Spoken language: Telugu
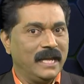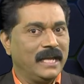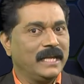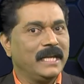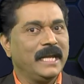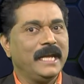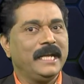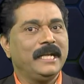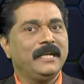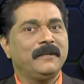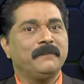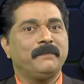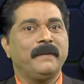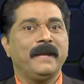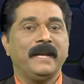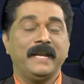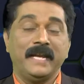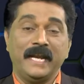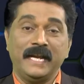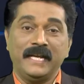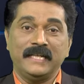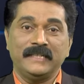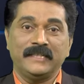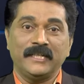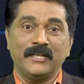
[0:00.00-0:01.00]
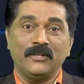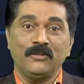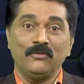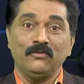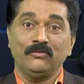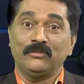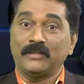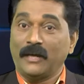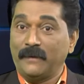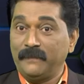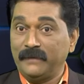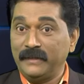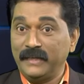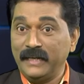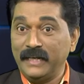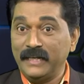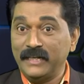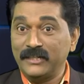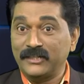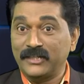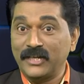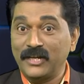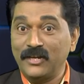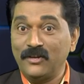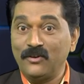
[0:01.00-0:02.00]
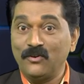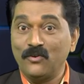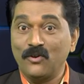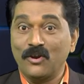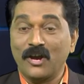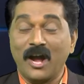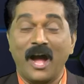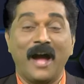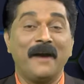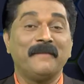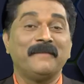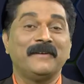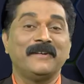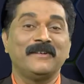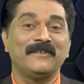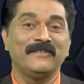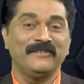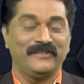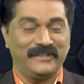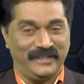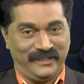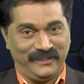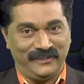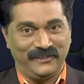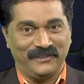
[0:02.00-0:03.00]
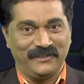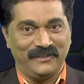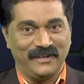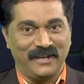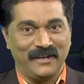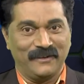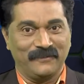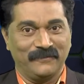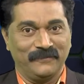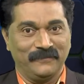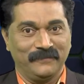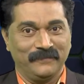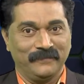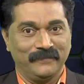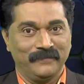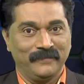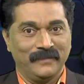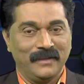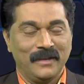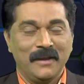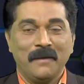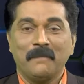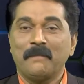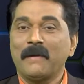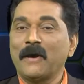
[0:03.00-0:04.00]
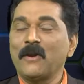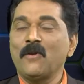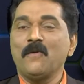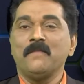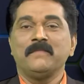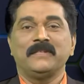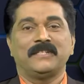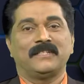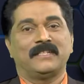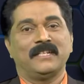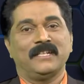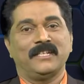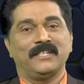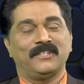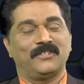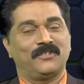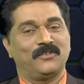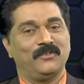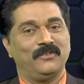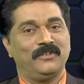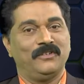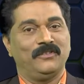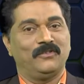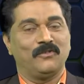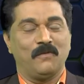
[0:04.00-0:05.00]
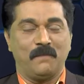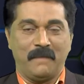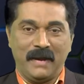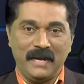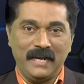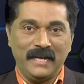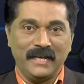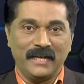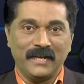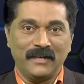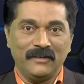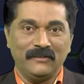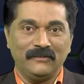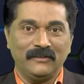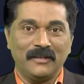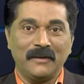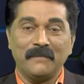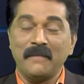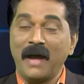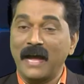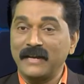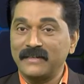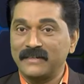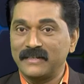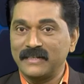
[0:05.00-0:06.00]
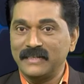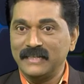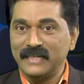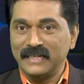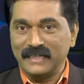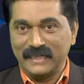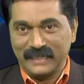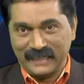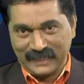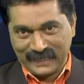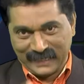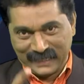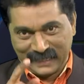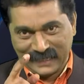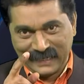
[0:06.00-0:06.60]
ఈ ఇంటిపై నెటిజన్లు తమదైన శైలిలో కామెంట్లు చేస్తున్నారు మరో మిస్టరీ స్టోరీతో మళ్ళీ కలుద్దాం అంటిల్ దెన్ టేక్